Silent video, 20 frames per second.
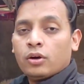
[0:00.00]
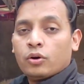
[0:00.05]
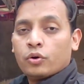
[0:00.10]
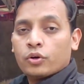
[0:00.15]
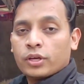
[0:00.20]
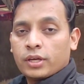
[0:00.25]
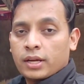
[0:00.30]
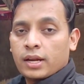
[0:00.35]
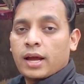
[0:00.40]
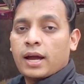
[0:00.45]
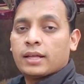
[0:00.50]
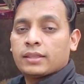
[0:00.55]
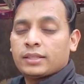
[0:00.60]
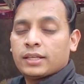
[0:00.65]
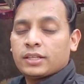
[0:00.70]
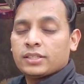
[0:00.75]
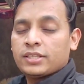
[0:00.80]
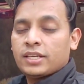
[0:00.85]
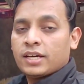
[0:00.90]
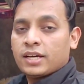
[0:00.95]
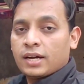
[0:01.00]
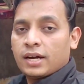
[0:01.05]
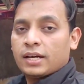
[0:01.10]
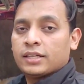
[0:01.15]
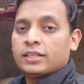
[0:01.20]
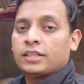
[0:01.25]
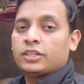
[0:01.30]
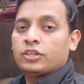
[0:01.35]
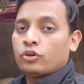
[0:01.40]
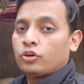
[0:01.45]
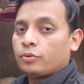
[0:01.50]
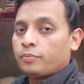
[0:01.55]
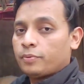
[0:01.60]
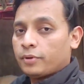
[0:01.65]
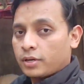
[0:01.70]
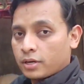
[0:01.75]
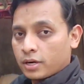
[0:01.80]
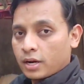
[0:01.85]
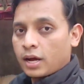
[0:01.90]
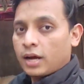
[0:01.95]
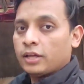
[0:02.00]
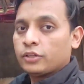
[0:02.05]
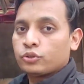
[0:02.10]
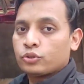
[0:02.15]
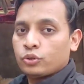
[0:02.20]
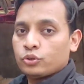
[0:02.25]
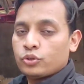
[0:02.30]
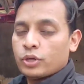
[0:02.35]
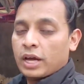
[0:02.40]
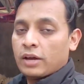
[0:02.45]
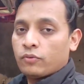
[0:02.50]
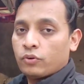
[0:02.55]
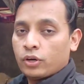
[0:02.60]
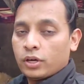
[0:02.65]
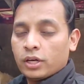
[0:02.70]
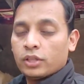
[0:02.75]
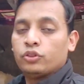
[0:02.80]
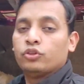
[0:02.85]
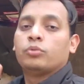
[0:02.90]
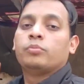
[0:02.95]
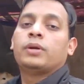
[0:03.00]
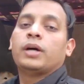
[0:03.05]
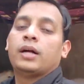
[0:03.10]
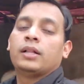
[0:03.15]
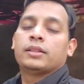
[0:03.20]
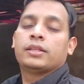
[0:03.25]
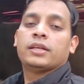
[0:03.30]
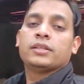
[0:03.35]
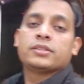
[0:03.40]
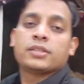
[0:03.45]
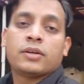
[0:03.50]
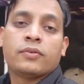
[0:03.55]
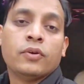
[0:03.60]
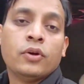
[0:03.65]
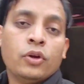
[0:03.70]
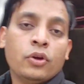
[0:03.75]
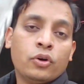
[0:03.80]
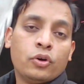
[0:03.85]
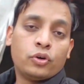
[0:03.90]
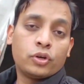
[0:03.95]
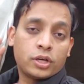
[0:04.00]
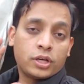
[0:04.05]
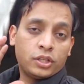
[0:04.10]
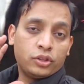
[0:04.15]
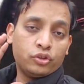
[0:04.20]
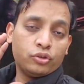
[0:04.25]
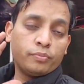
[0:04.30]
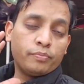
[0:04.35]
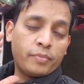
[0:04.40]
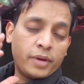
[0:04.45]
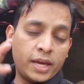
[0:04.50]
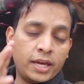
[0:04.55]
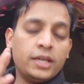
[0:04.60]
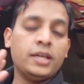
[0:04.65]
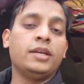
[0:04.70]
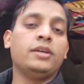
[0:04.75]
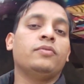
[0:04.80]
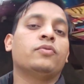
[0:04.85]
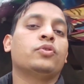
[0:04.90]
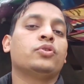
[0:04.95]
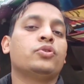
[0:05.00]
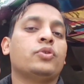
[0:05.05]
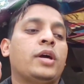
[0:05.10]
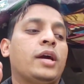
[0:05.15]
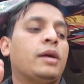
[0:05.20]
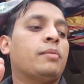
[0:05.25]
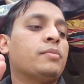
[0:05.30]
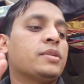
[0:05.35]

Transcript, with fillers: और ये रात तक ये खा जाती हैं और फिर रात को जो है वो गंदम डालते हैं सिर्फ और गंदम में ही वो जो है